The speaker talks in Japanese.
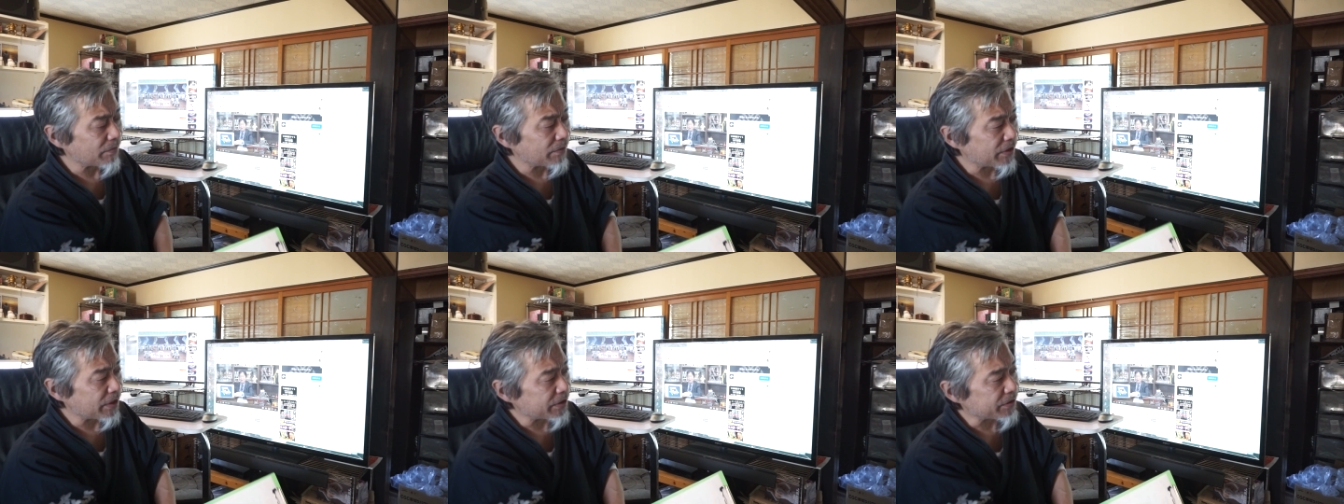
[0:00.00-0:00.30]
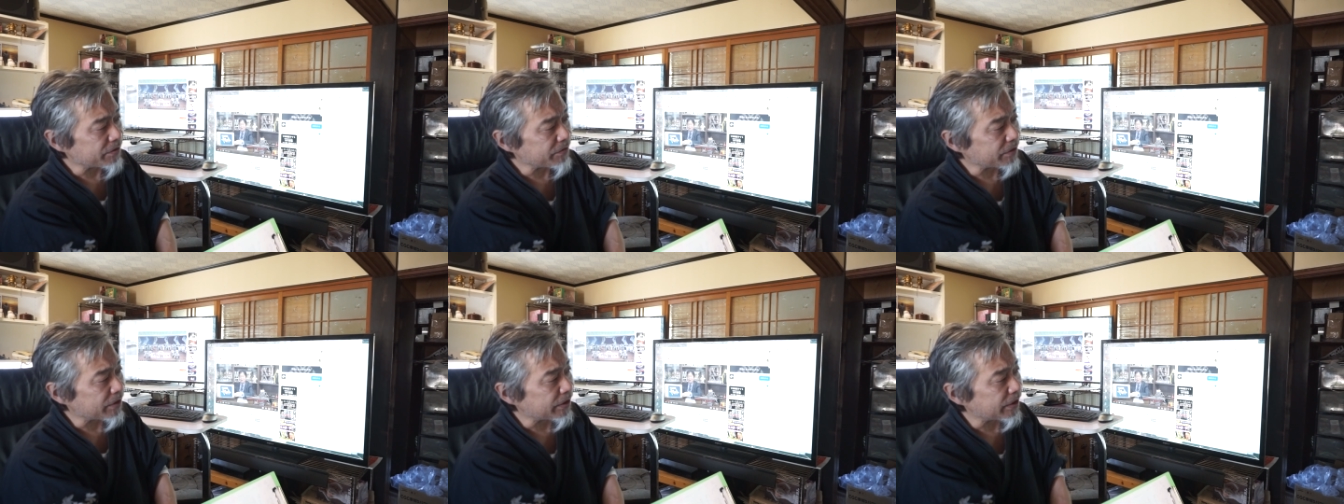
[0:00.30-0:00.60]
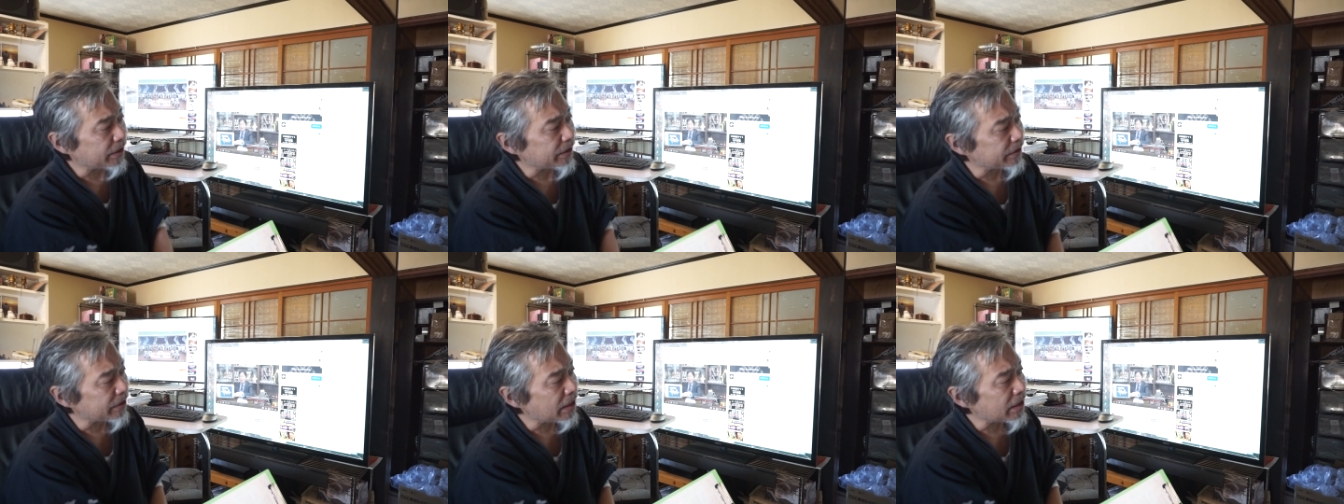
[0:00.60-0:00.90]
ん、ですんでね
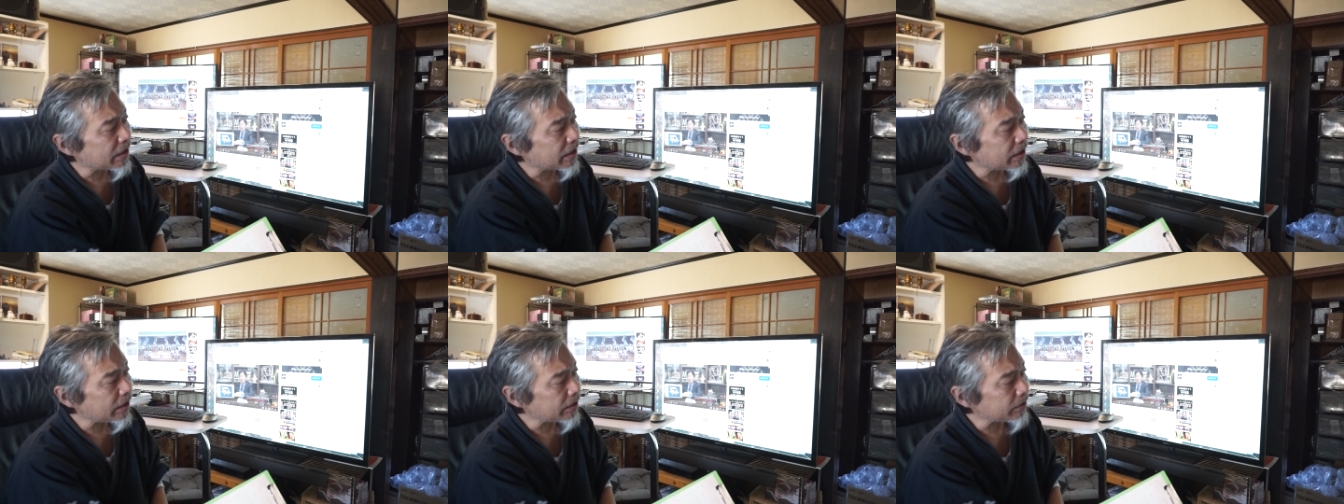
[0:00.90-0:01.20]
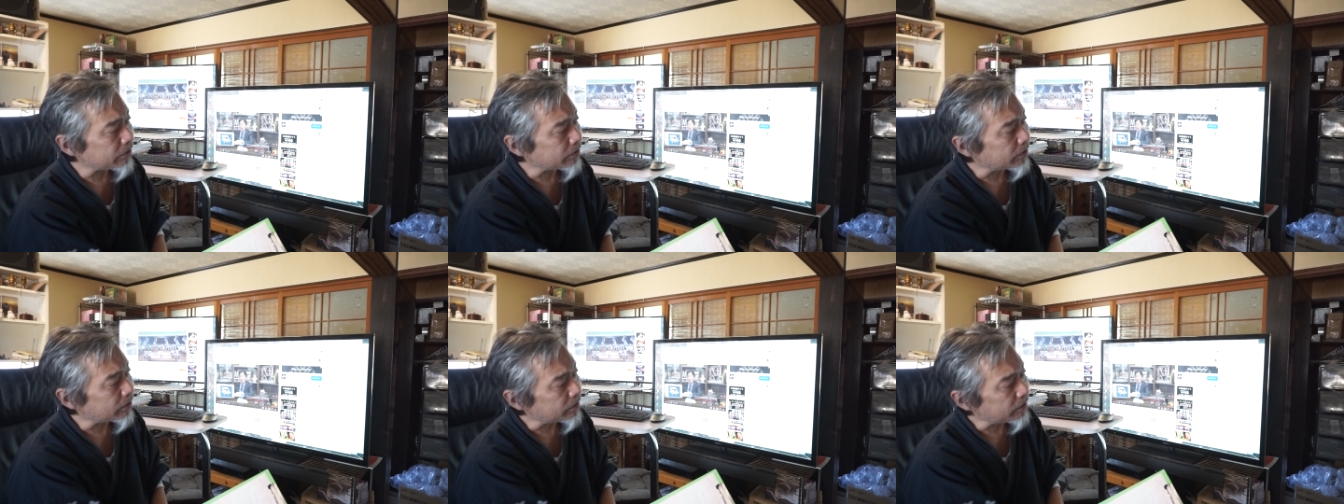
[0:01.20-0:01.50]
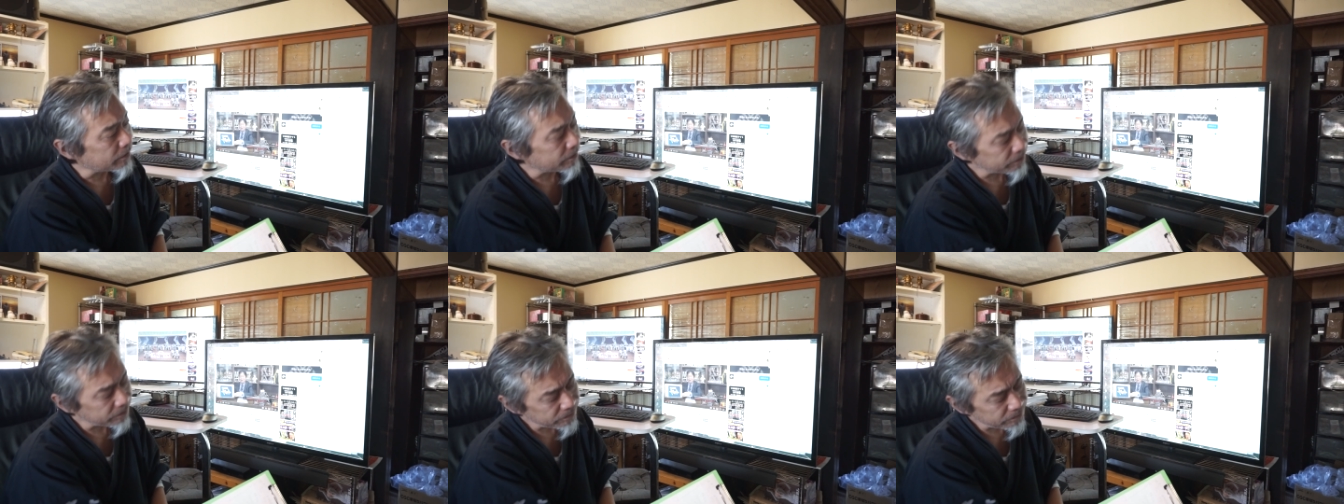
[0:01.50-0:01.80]
南海
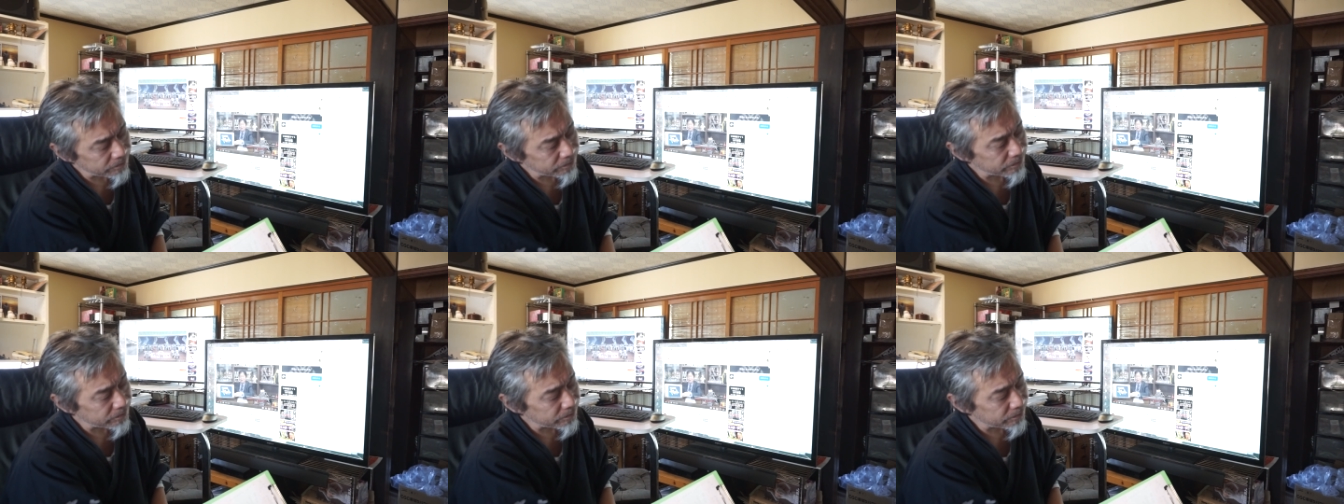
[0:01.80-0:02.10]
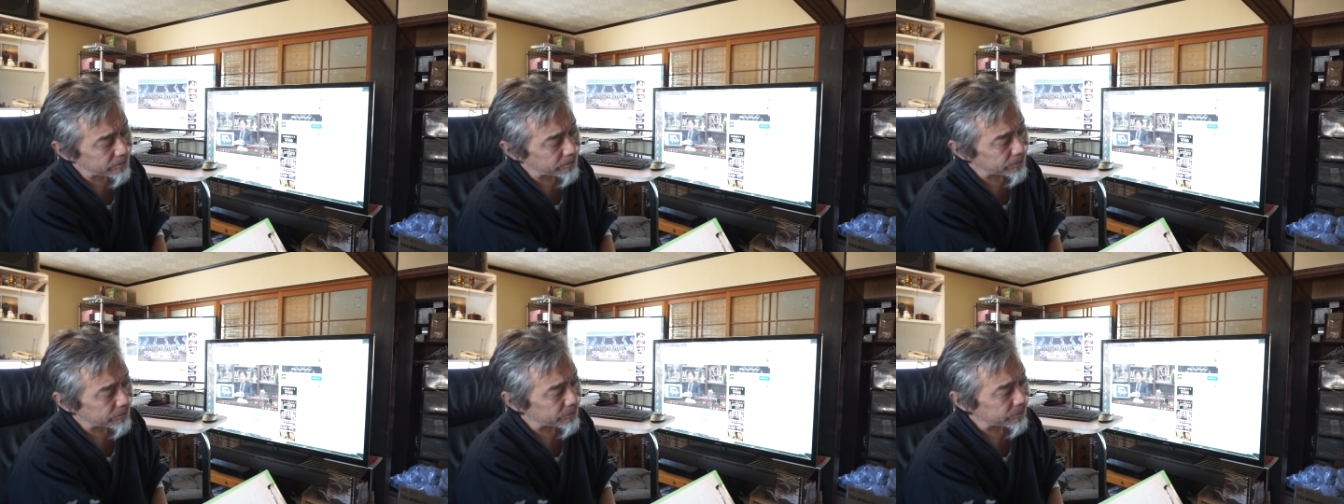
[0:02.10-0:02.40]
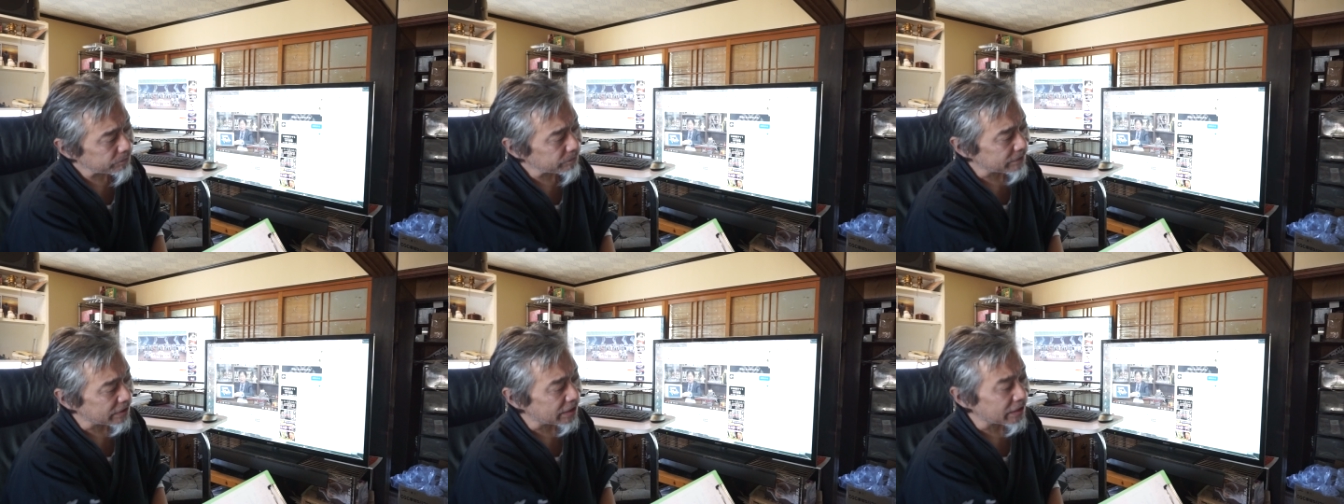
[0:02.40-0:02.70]
道
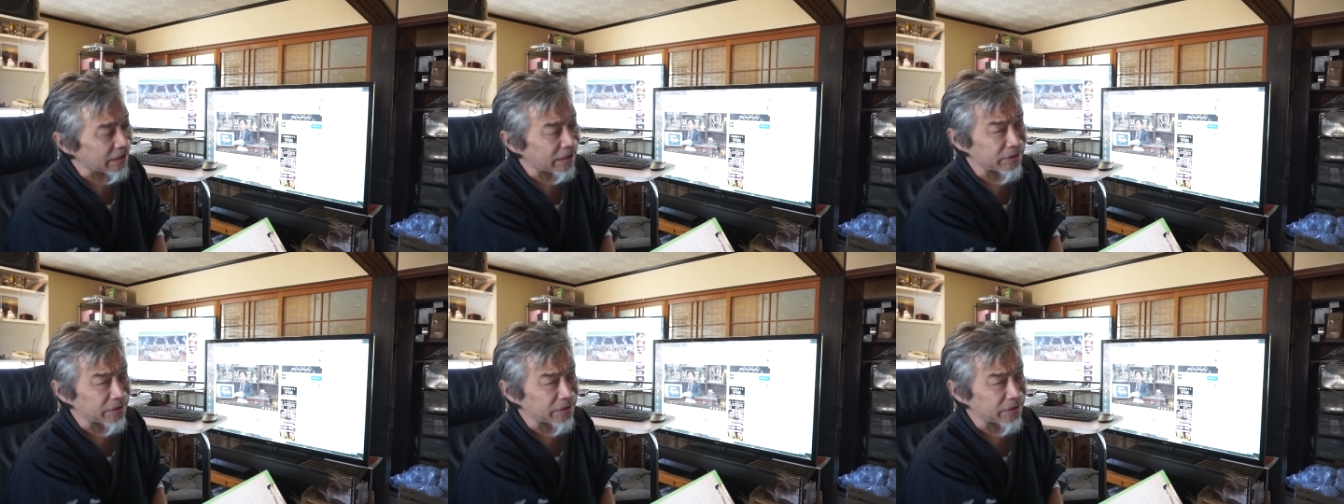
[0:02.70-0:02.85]
南